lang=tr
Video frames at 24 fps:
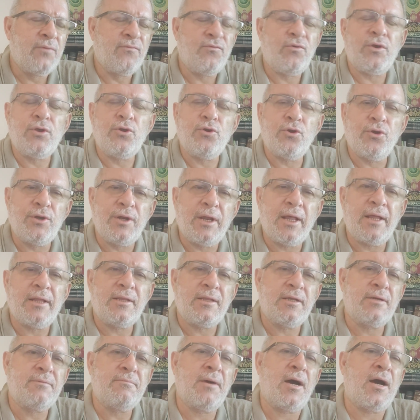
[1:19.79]
ve
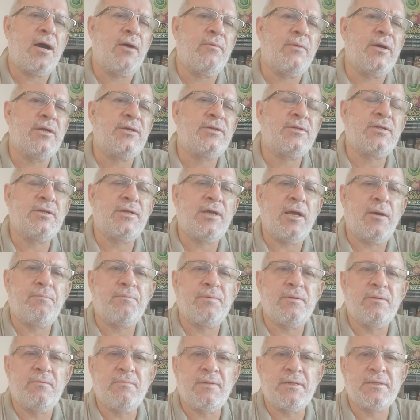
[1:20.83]
yönlendirme amaçlı
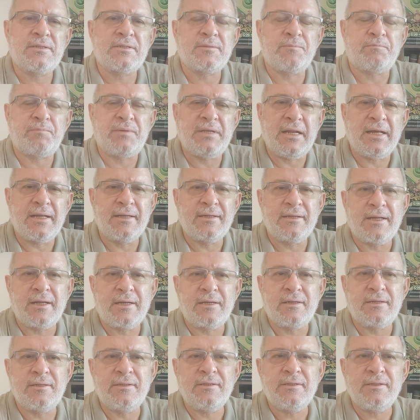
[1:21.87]
yapılması
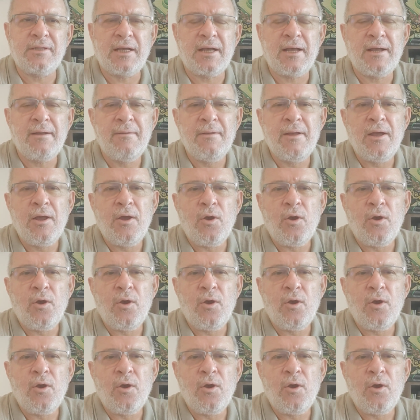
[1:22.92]
planlarının da